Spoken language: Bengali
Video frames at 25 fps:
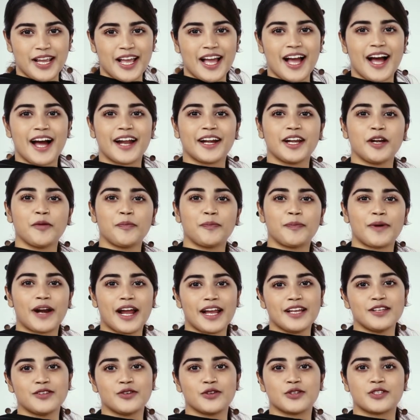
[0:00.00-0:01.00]
আর এর
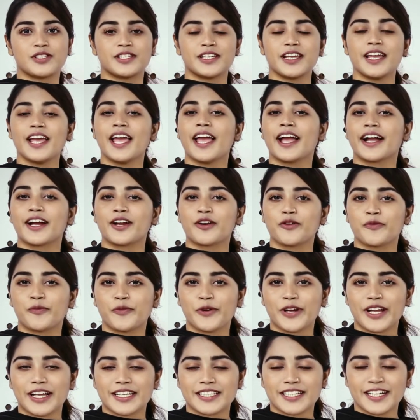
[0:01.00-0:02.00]
প্রাইস হচ্ছে একানব্বই
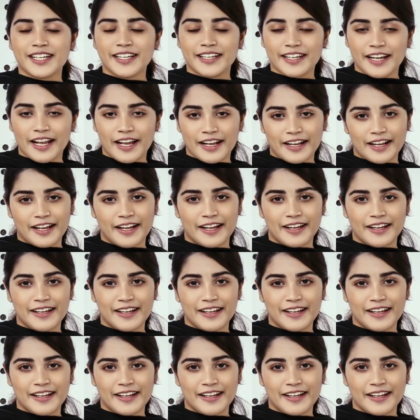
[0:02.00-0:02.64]
হাজার টাকা